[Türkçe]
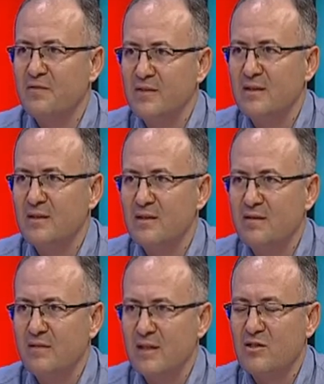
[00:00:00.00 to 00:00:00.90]
Fizik
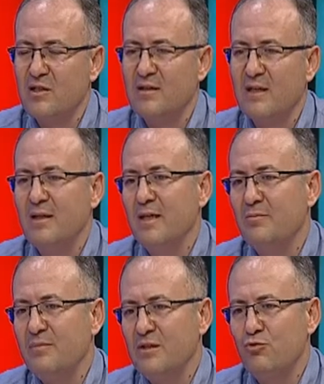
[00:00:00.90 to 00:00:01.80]
tedavi gerçekten
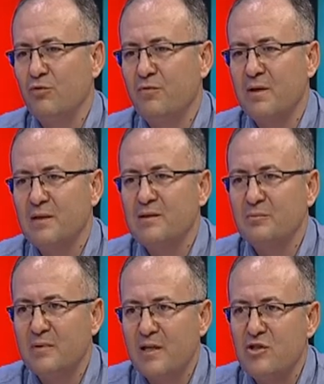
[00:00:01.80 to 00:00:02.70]
birçok
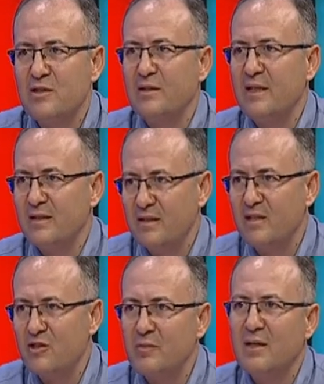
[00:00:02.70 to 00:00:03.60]
farklı branşla
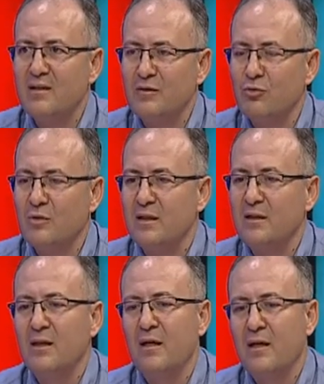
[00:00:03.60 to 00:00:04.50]
etkileşim halinde olan,
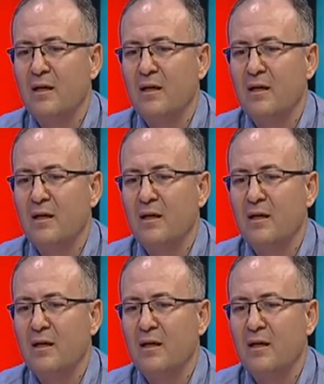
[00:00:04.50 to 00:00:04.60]
evet.